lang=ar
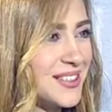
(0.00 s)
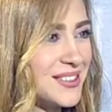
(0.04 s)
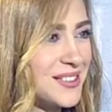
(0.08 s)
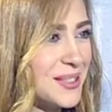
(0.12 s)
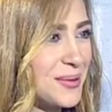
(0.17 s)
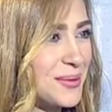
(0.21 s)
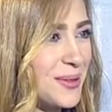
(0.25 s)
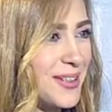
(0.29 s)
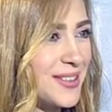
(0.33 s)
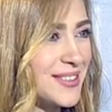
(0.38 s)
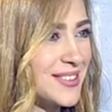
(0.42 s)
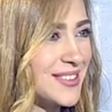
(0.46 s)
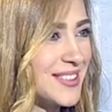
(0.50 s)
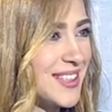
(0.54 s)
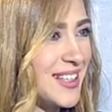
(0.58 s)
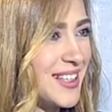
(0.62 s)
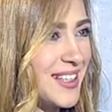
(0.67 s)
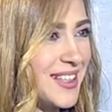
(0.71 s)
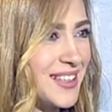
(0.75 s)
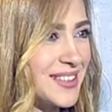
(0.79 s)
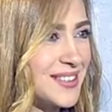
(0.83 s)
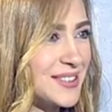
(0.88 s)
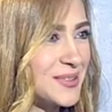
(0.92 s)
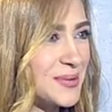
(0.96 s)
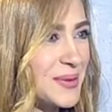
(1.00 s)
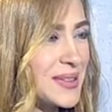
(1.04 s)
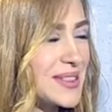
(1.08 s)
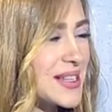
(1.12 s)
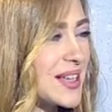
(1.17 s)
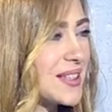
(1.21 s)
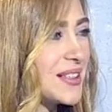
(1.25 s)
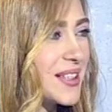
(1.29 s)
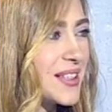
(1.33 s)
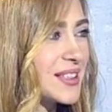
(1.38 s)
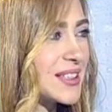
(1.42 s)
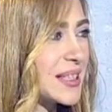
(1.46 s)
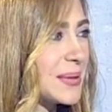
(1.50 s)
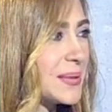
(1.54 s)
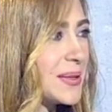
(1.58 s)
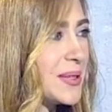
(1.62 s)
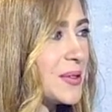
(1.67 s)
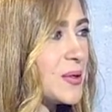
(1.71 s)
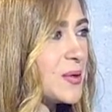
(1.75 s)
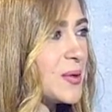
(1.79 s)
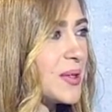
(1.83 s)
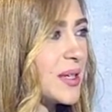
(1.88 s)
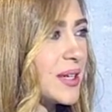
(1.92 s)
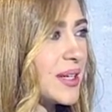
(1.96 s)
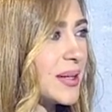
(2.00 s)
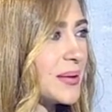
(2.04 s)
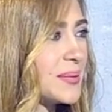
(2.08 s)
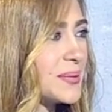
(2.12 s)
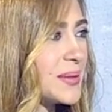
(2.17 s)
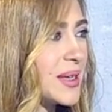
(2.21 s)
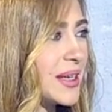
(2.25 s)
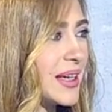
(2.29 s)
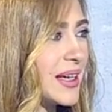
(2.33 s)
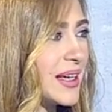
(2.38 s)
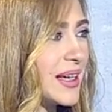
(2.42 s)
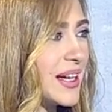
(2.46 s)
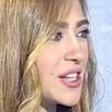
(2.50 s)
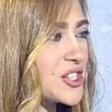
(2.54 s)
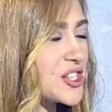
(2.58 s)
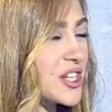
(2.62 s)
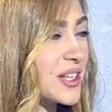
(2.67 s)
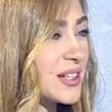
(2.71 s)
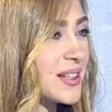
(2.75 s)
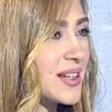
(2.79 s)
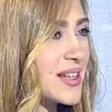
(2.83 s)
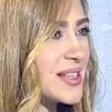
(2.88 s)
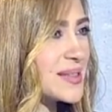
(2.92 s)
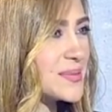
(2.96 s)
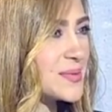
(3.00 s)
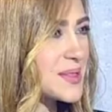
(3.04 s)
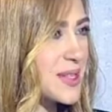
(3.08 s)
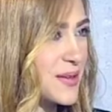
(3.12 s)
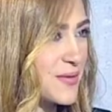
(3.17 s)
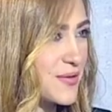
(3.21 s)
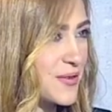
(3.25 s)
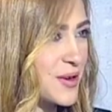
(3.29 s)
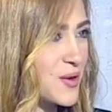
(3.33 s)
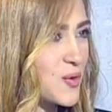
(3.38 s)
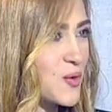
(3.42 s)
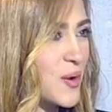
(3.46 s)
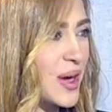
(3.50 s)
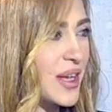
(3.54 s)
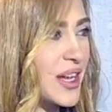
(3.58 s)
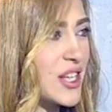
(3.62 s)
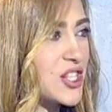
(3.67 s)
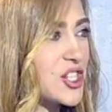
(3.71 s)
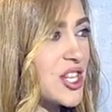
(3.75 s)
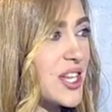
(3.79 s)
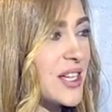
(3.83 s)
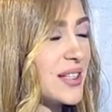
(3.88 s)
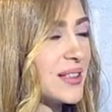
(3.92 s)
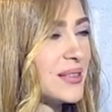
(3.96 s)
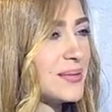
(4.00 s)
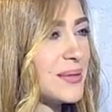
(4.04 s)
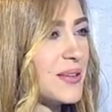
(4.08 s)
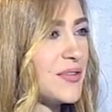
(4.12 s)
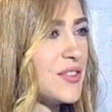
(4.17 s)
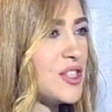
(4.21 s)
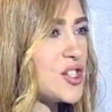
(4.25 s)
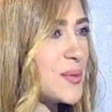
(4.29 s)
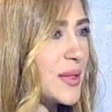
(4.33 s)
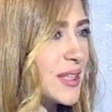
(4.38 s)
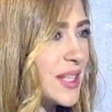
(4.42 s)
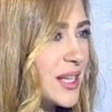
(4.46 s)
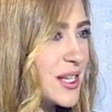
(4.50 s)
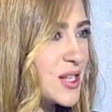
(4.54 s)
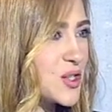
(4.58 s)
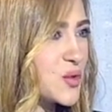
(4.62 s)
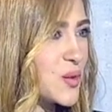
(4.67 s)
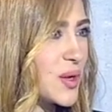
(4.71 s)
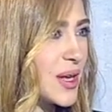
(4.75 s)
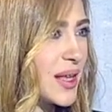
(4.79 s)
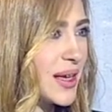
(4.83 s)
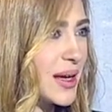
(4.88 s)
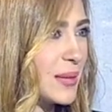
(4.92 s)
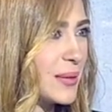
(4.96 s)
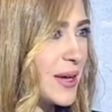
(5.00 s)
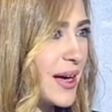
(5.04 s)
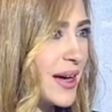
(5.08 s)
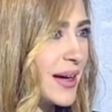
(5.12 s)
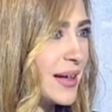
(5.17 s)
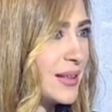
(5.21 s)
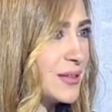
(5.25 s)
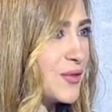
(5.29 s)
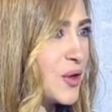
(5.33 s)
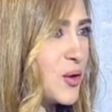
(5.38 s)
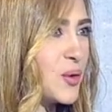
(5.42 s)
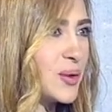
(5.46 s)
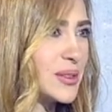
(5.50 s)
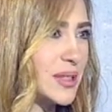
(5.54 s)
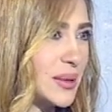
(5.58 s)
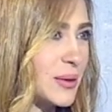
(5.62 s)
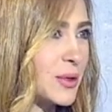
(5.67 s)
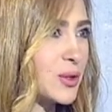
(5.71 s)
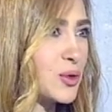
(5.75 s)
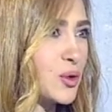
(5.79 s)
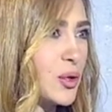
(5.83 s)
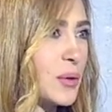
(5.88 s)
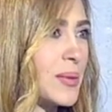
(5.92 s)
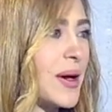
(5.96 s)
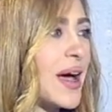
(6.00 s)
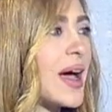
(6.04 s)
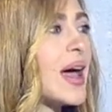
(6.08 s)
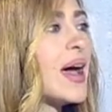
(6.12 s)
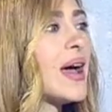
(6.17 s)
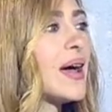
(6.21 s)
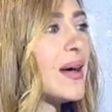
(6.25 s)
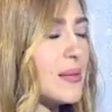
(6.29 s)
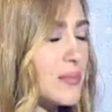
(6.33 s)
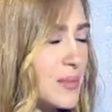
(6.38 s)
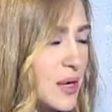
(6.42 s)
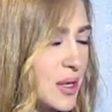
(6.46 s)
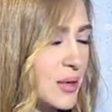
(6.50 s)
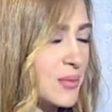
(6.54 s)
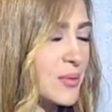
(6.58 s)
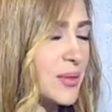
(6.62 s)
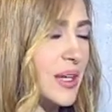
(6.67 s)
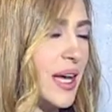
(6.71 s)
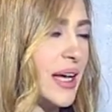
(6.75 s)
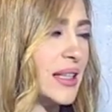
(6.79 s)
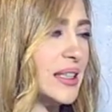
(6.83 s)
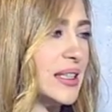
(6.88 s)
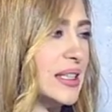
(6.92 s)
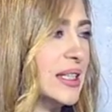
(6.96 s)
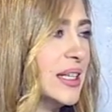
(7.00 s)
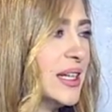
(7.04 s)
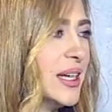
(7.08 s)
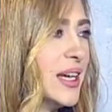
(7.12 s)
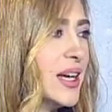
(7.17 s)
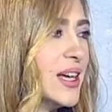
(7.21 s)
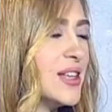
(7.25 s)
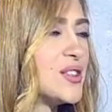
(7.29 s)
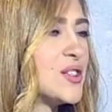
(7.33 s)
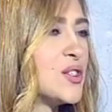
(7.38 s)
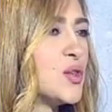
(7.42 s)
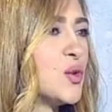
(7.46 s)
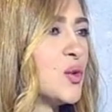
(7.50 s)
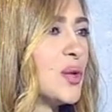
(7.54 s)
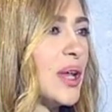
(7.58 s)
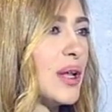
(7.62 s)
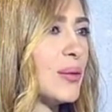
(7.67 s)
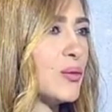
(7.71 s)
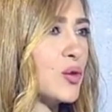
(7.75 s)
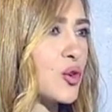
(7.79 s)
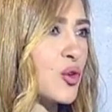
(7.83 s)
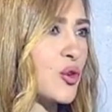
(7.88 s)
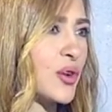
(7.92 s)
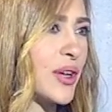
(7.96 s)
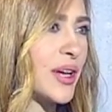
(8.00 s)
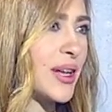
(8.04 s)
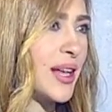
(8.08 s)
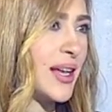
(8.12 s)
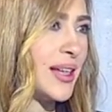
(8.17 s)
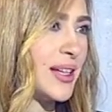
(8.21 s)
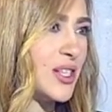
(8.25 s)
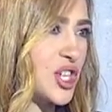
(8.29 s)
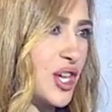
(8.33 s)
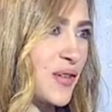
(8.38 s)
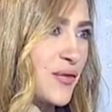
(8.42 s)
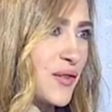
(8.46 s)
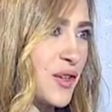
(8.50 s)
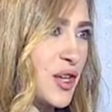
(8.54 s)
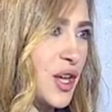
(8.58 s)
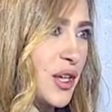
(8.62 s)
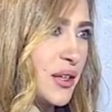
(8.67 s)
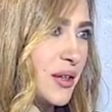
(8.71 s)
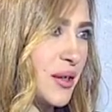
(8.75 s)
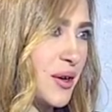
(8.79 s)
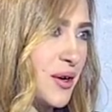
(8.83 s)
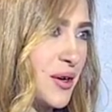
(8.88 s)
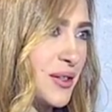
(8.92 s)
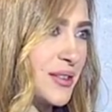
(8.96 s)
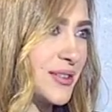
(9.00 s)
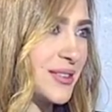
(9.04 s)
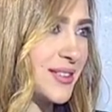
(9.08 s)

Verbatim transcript: طبعا يا ريت بس اعتقد كمان هو آه، عشان الناس مسافره وعلشان ما فيش مدارس ولا جامعات فهو ده برضه اللي محقق يعني السيوله المروريه اللي احنا شايفينها النهارده